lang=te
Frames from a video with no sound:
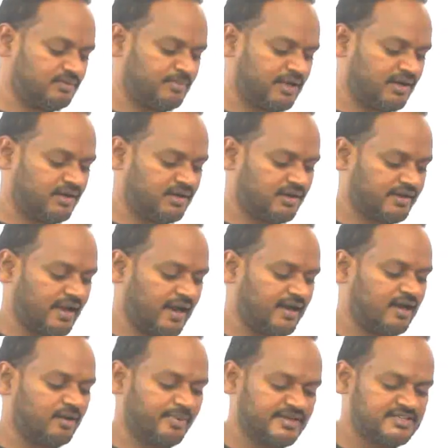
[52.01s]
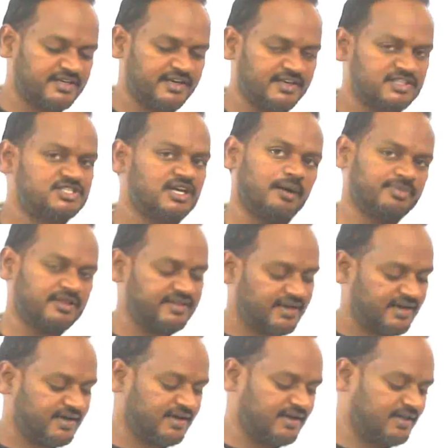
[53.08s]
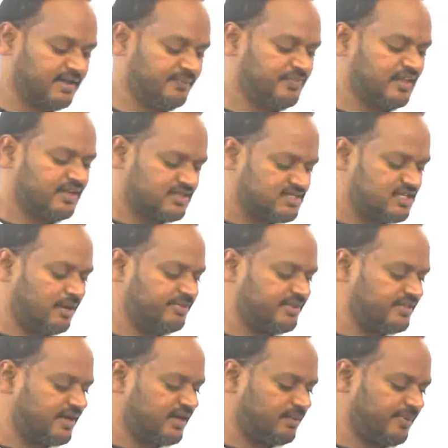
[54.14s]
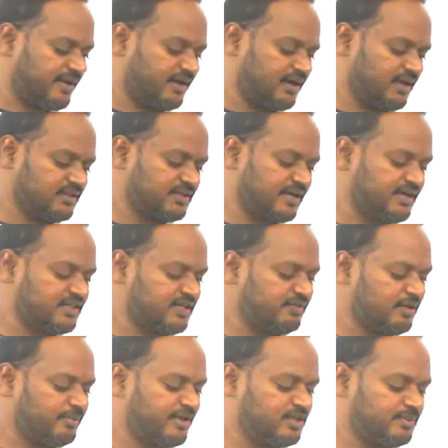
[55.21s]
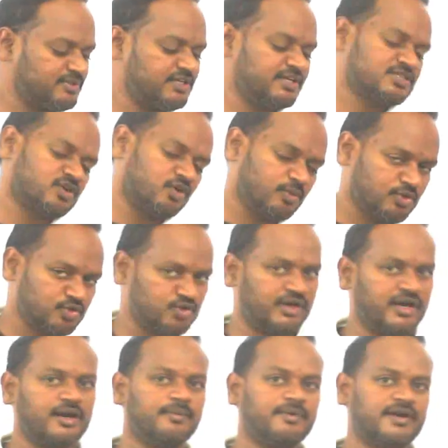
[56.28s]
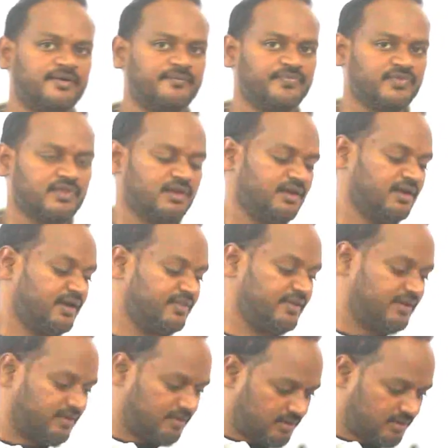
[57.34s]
మన క్యాటలాగ్ ప్రైస్ అంటే ఏంటి జాబితా ధర అంటాం కదా జాబితా ధర పైన థర్టీ త్రీ వన్ బై త్రీ పర్సెంట్ డిస్కౌంట్ పొందుతున్నాడు అనమాట ఇది